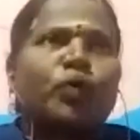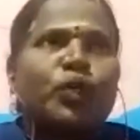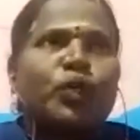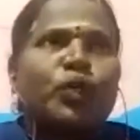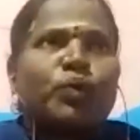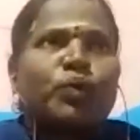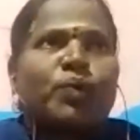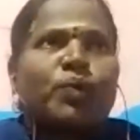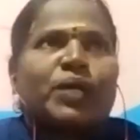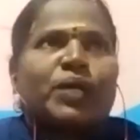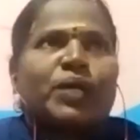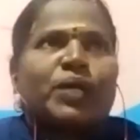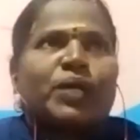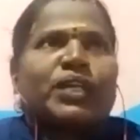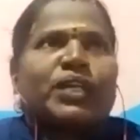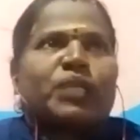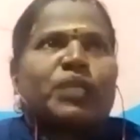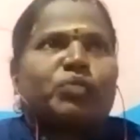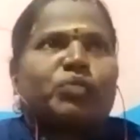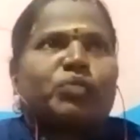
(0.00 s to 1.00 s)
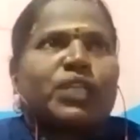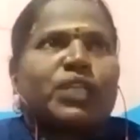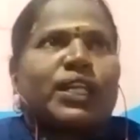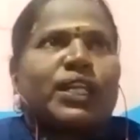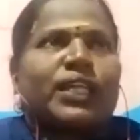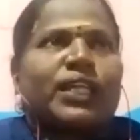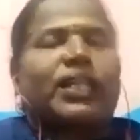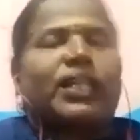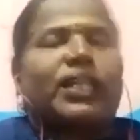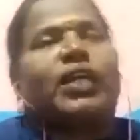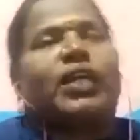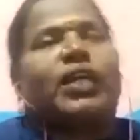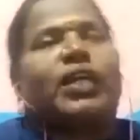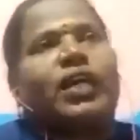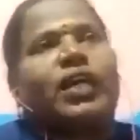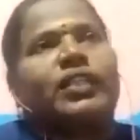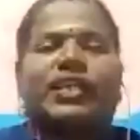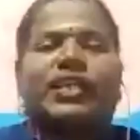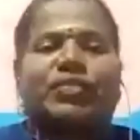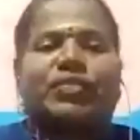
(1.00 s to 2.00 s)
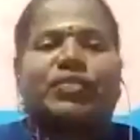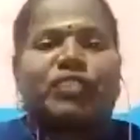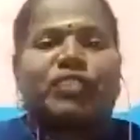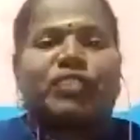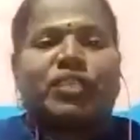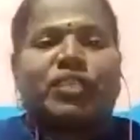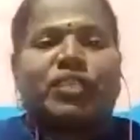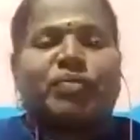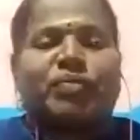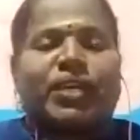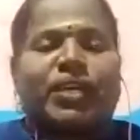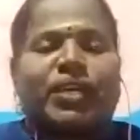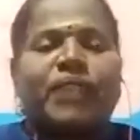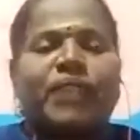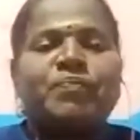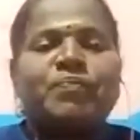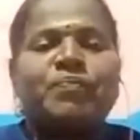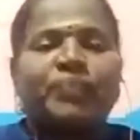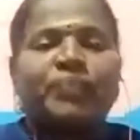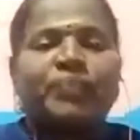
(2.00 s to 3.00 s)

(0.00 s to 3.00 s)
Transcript: உள்ள கொண்டு போவார் பாருங்க முதல்ல அதுல அந்த கதையை அறிமுகம் செய்யற